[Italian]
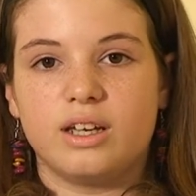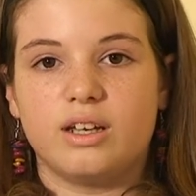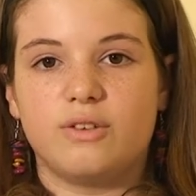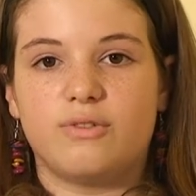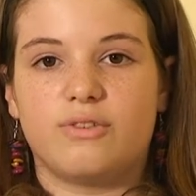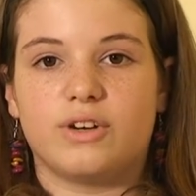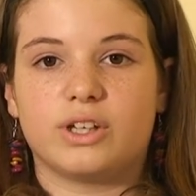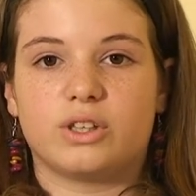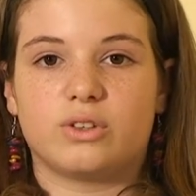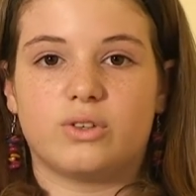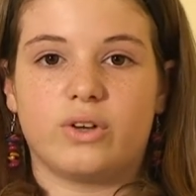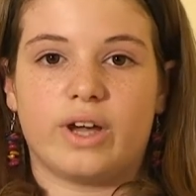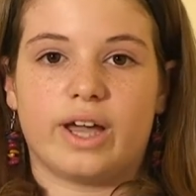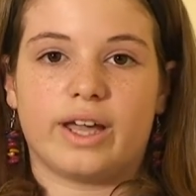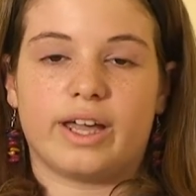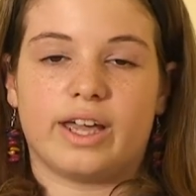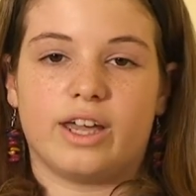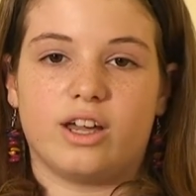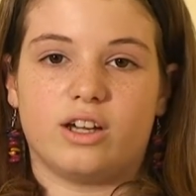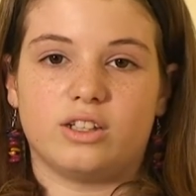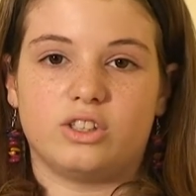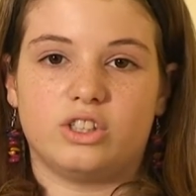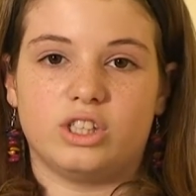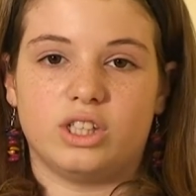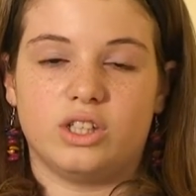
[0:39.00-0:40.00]
Il fatto è
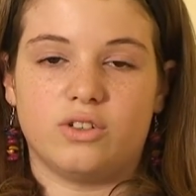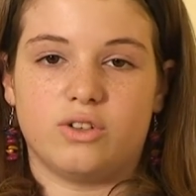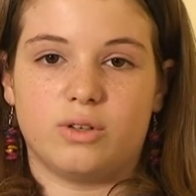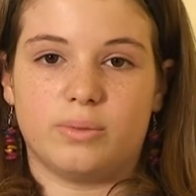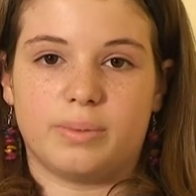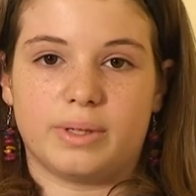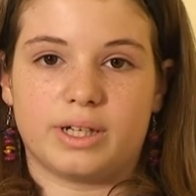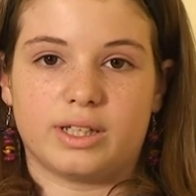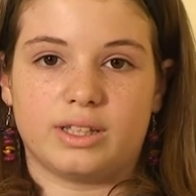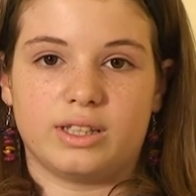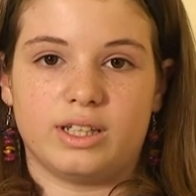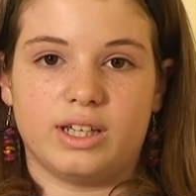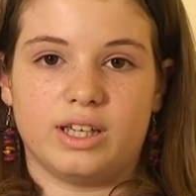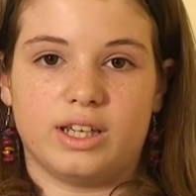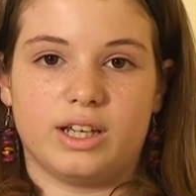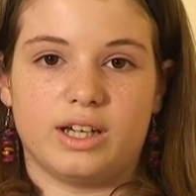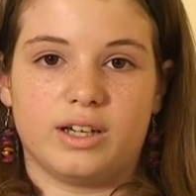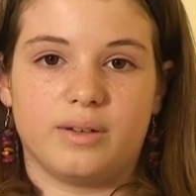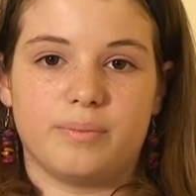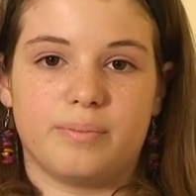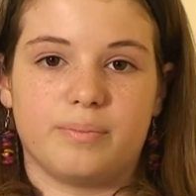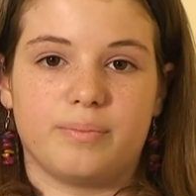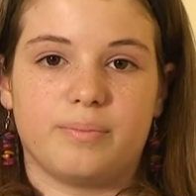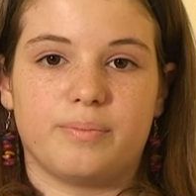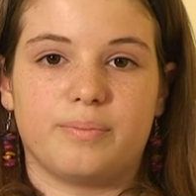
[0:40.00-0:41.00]
che oggi devo
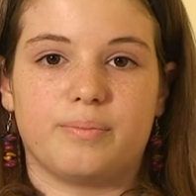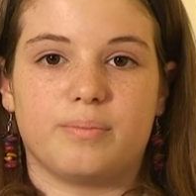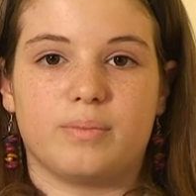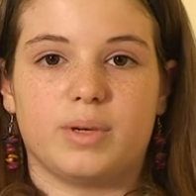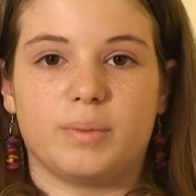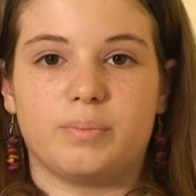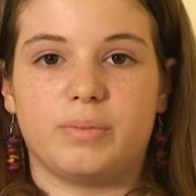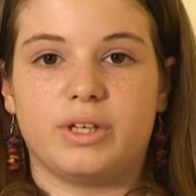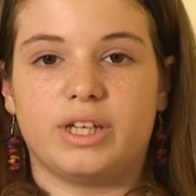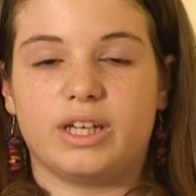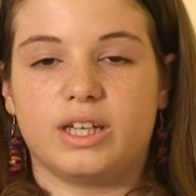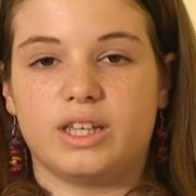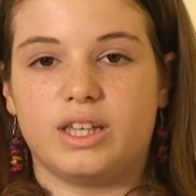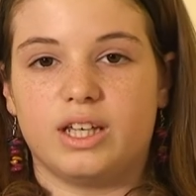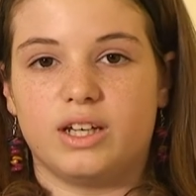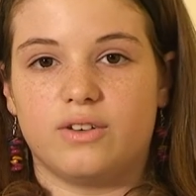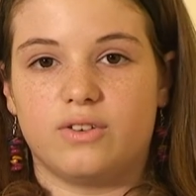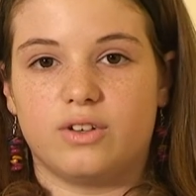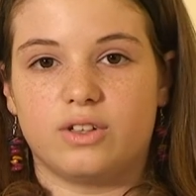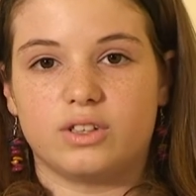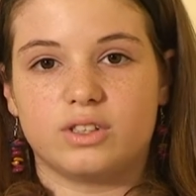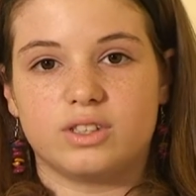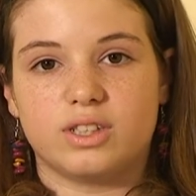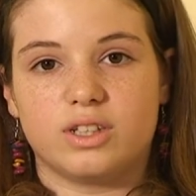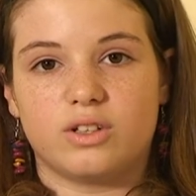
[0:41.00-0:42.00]
partire, ma mi
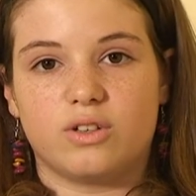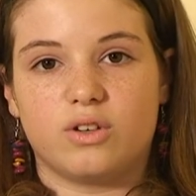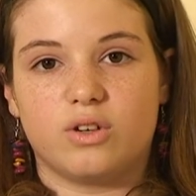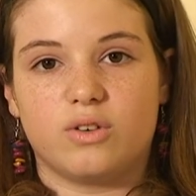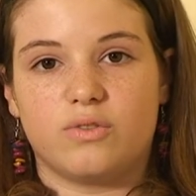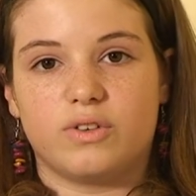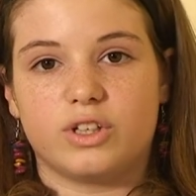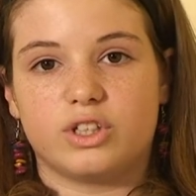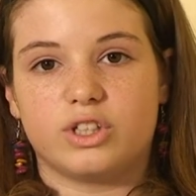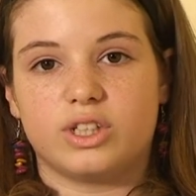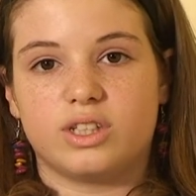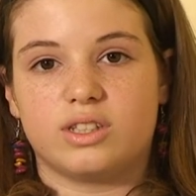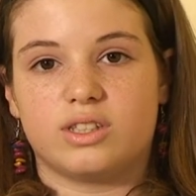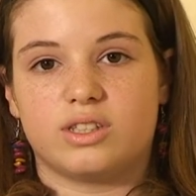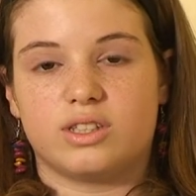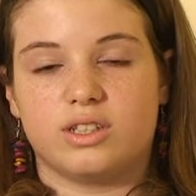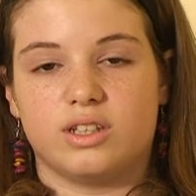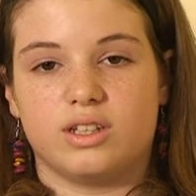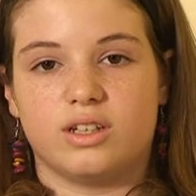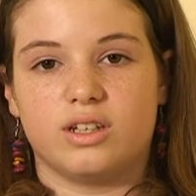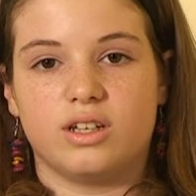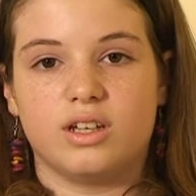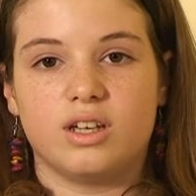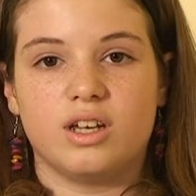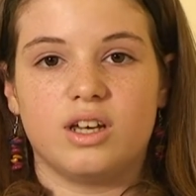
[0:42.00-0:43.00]
chiedevo se non lo
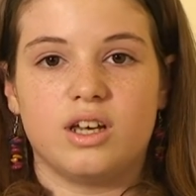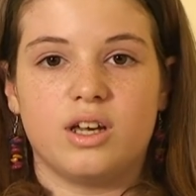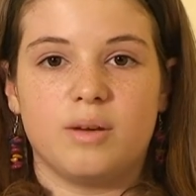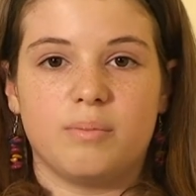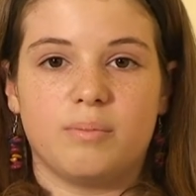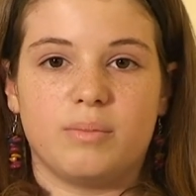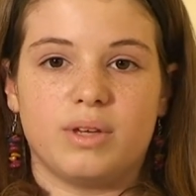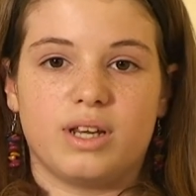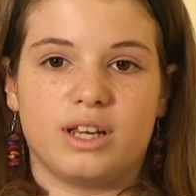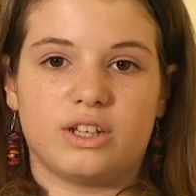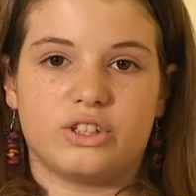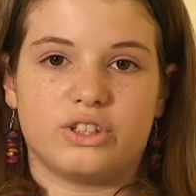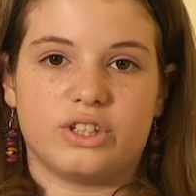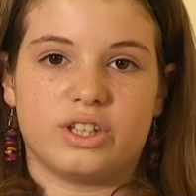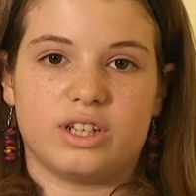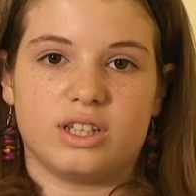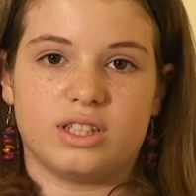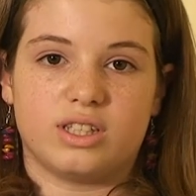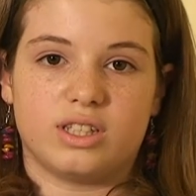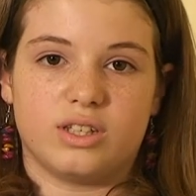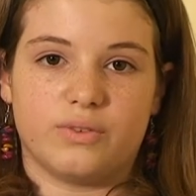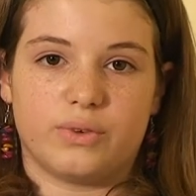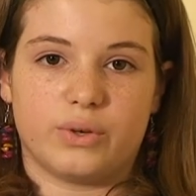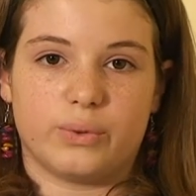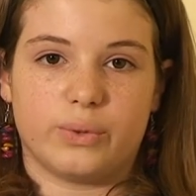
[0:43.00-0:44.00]
facessi mi
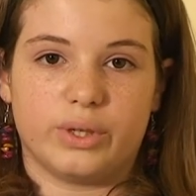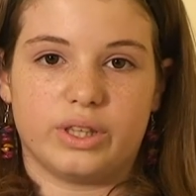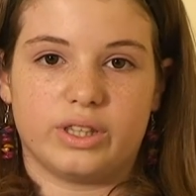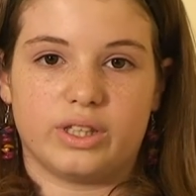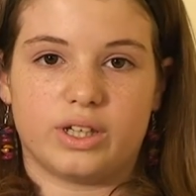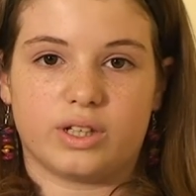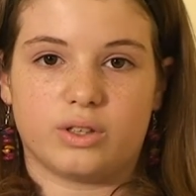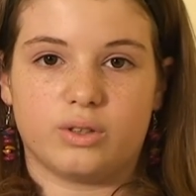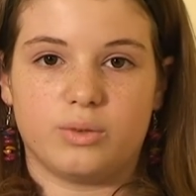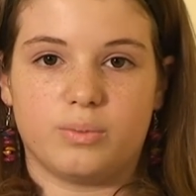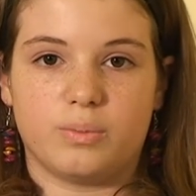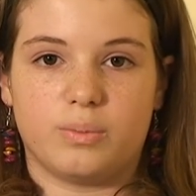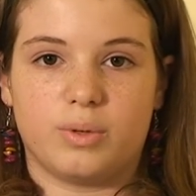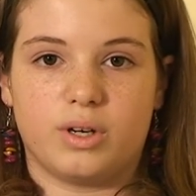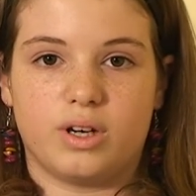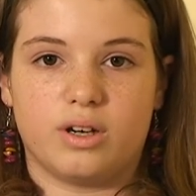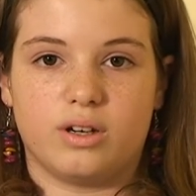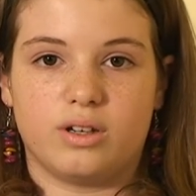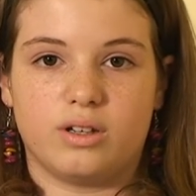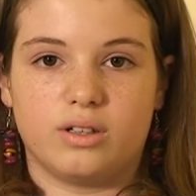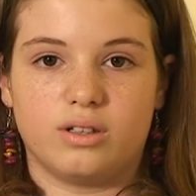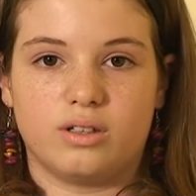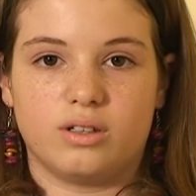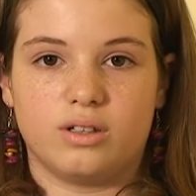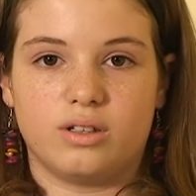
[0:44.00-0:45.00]
lasceresti frequentarti un
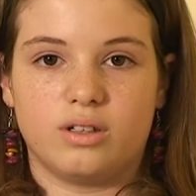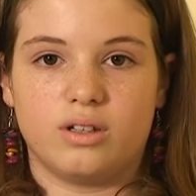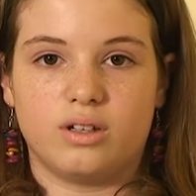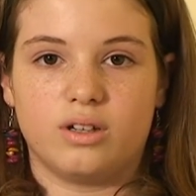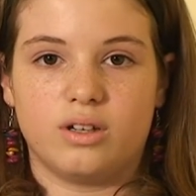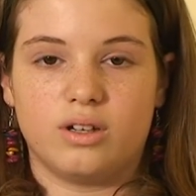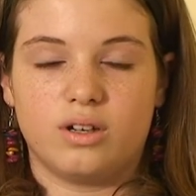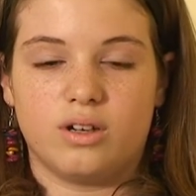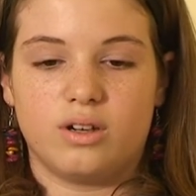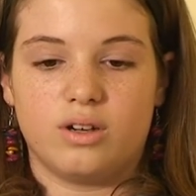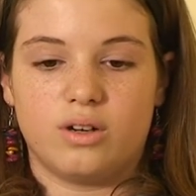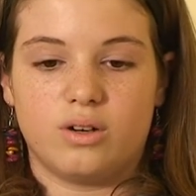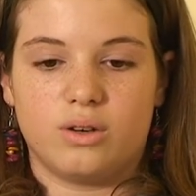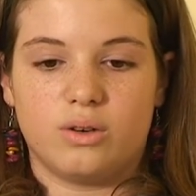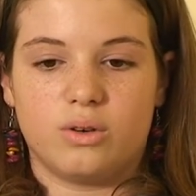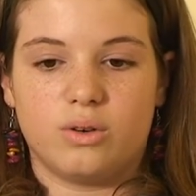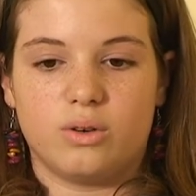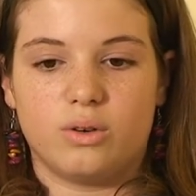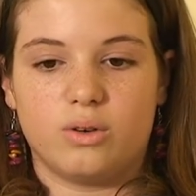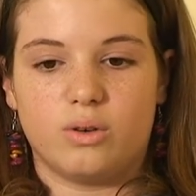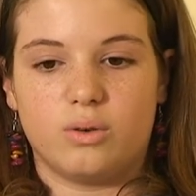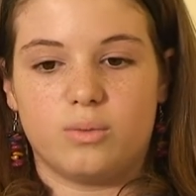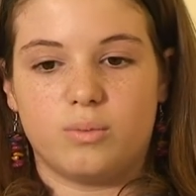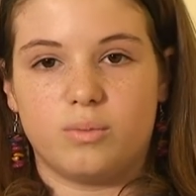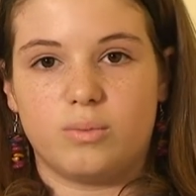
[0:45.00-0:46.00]
po',
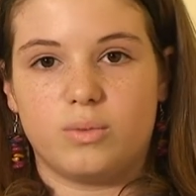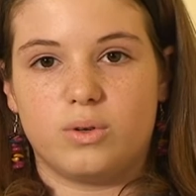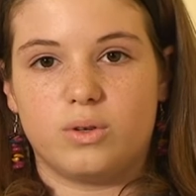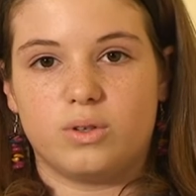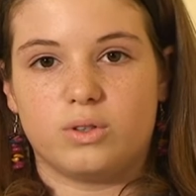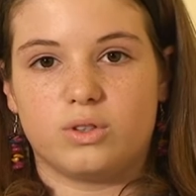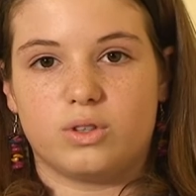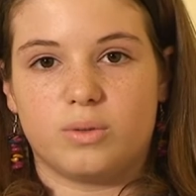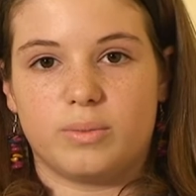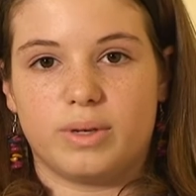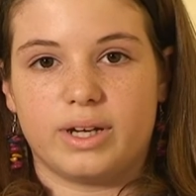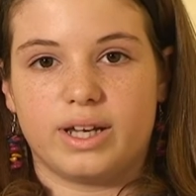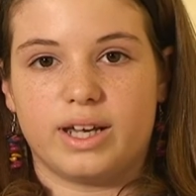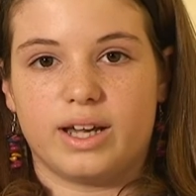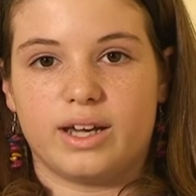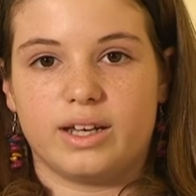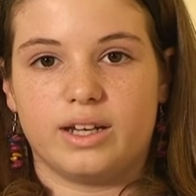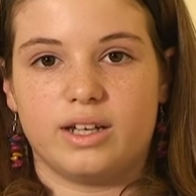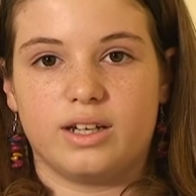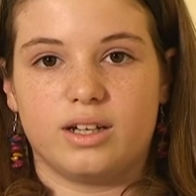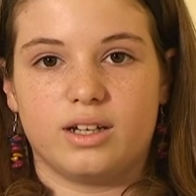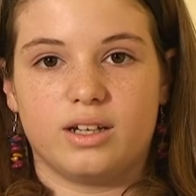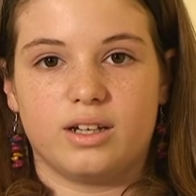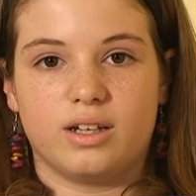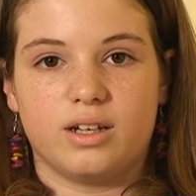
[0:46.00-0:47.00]
o molto
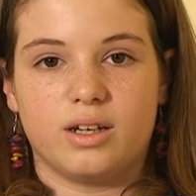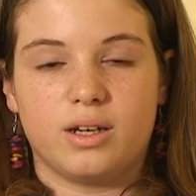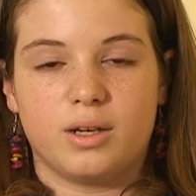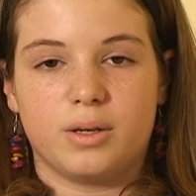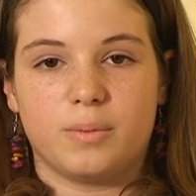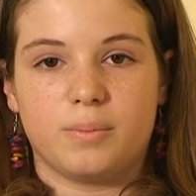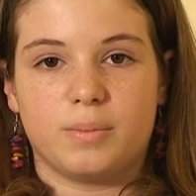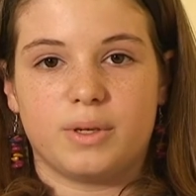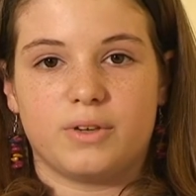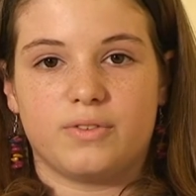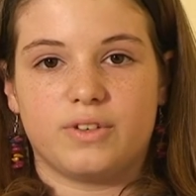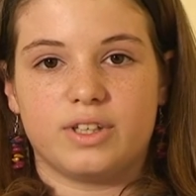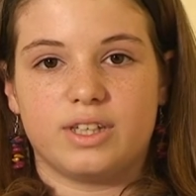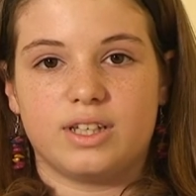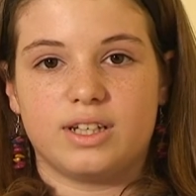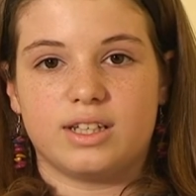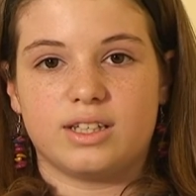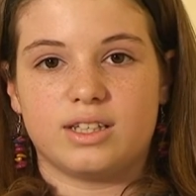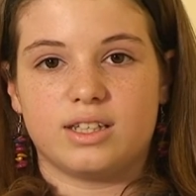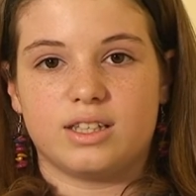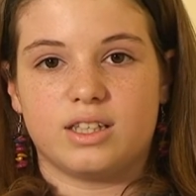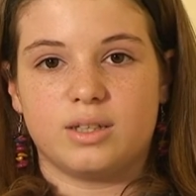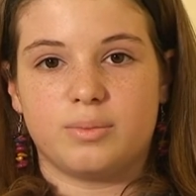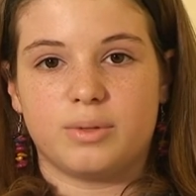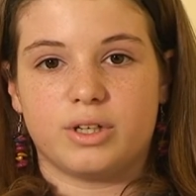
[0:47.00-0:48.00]
magari, per vedere
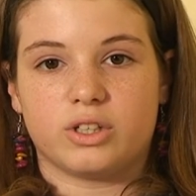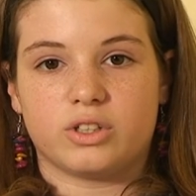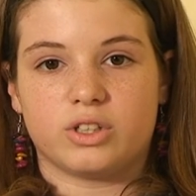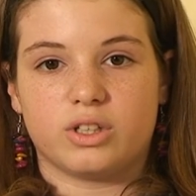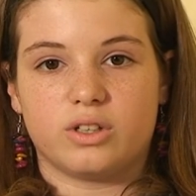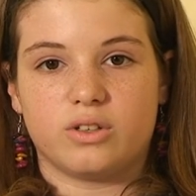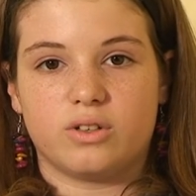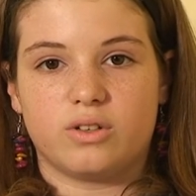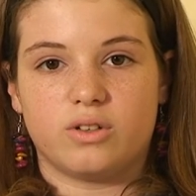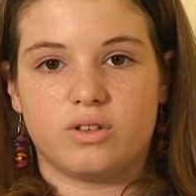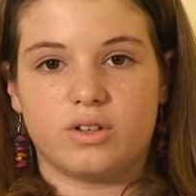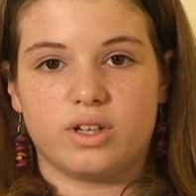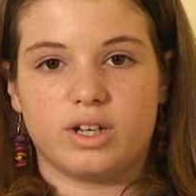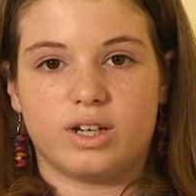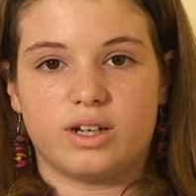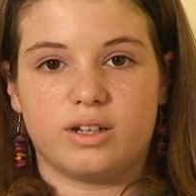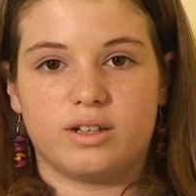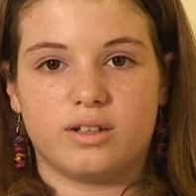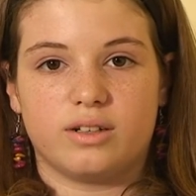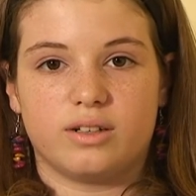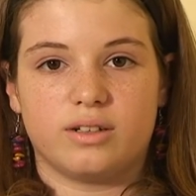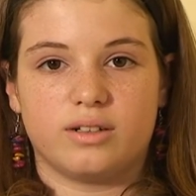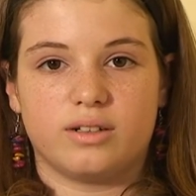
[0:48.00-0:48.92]
se ti piaccio ancora.